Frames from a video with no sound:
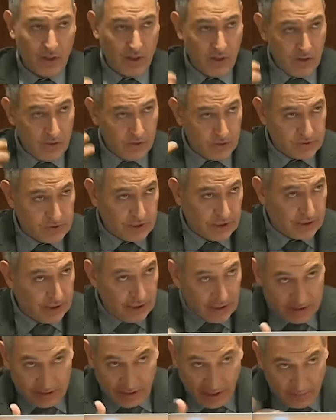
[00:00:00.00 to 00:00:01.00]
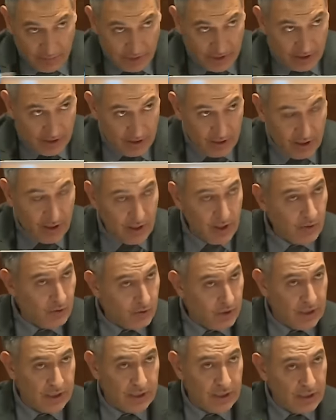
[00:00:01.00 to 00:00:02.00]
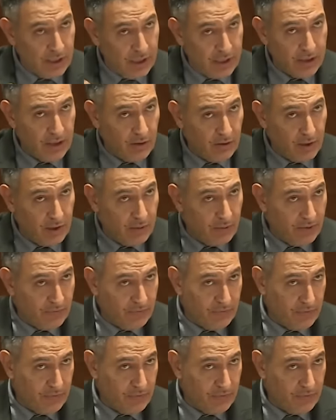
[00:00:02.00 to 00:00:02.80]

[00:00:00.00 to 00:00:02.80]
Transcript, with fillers: والصادرات الطبيعي واكيد انه اللي ما